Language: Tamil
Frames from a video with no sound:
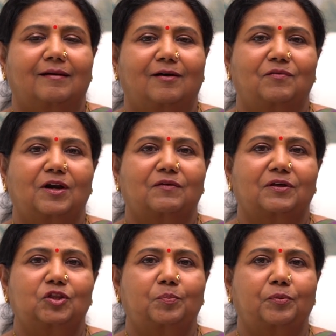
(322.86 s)
அவங்களுக்கு
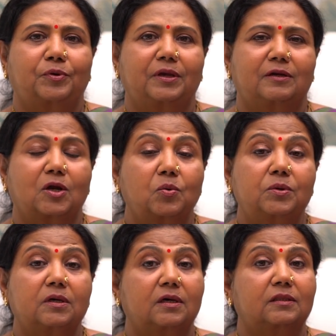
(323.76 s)
வந்து போய்
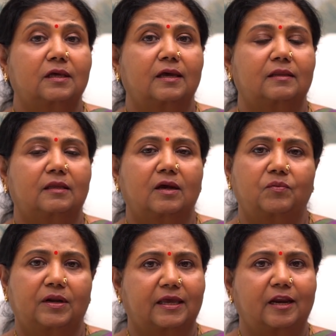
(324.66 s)
டவுன் டு ஏர்த்தாக இருந்து
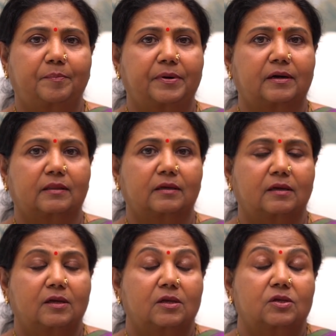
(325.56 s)
அவங்களுக்கு ஹெல்ப் பண்ணுறது
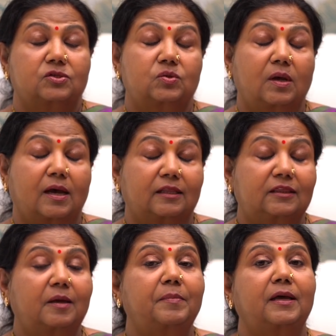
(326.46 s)
ஸோ
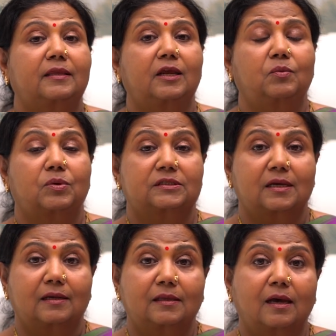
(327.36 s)
அந்த மாதிரி ஒரு
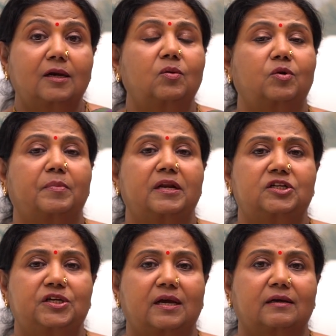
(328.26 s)
சாதாரண ஒரு
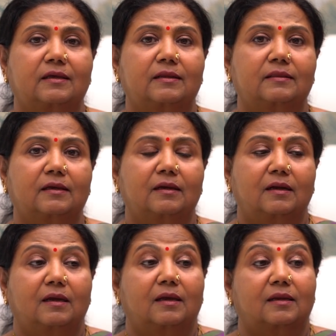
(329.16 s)
மனுஷியாக இருந்து
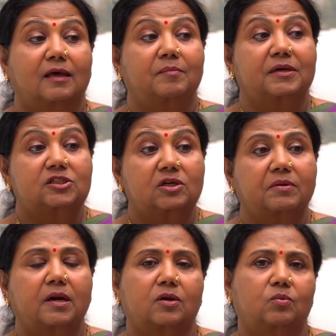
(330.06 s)
நான்
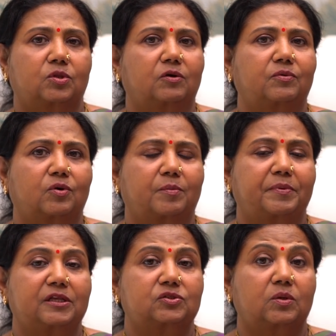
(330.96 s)
மற்றவர்களுக்கு உதவணும்
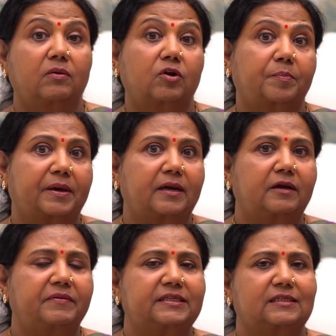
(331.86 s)
அப்படின்னு சொல்லி அவங்களுக்கு
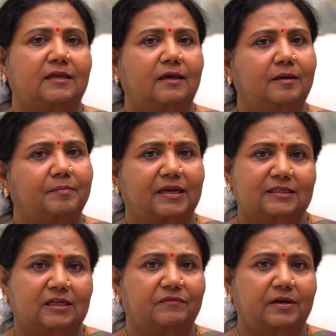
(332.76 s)
பன்னெண்டு வயசுலேயே
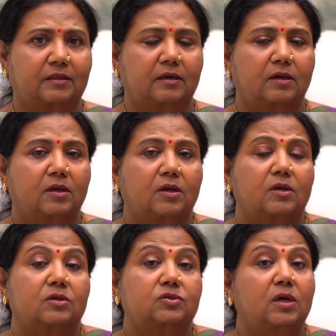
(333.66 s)
மனசில் வருது
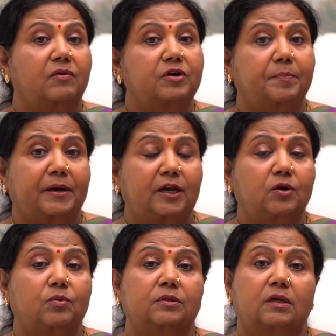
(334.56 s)
ஸோ அவங்க
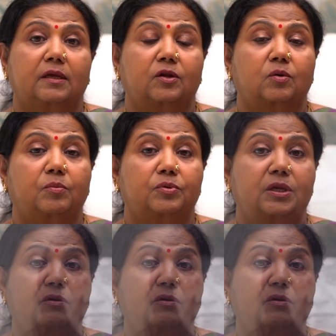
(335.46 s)
பள்ளிக்கூடத்தில் இருக்கும்போதே